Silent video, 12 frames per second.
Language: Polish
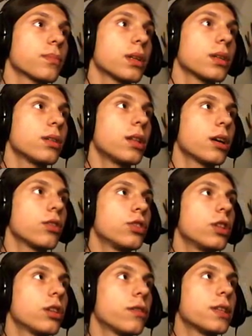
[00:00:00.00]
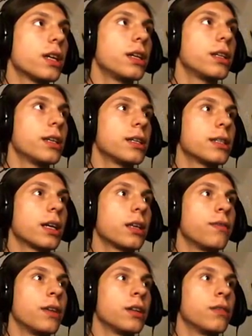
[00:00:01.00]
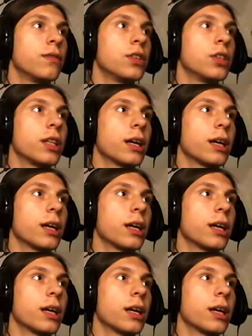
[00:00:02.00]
Co na godzinę to wcale nie jest taki wielki wyczyn,